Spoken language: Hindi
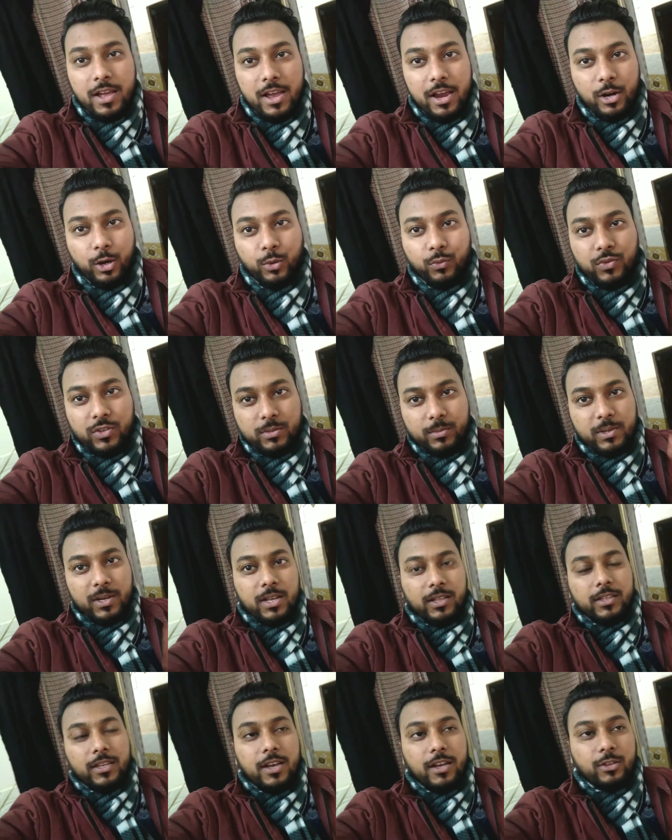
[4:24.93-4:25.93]
हेड ऑफिस
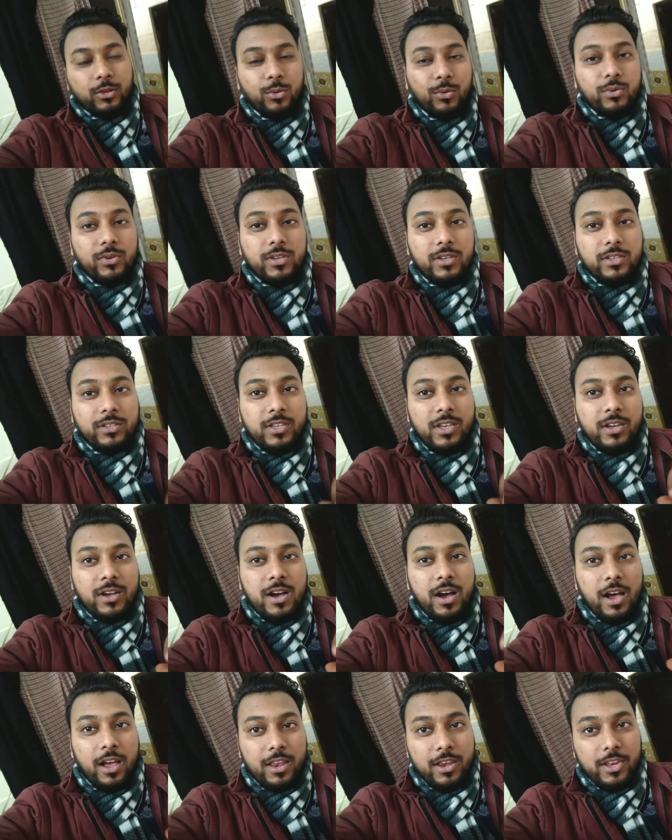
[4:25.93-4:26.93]
बना दिया तो इसकी
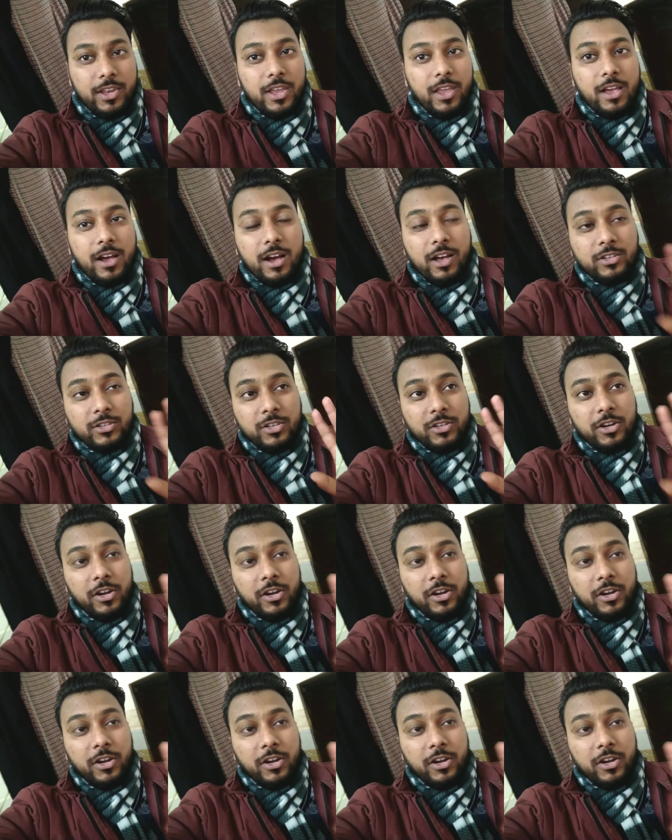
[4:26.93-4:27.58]
कहानी है आज की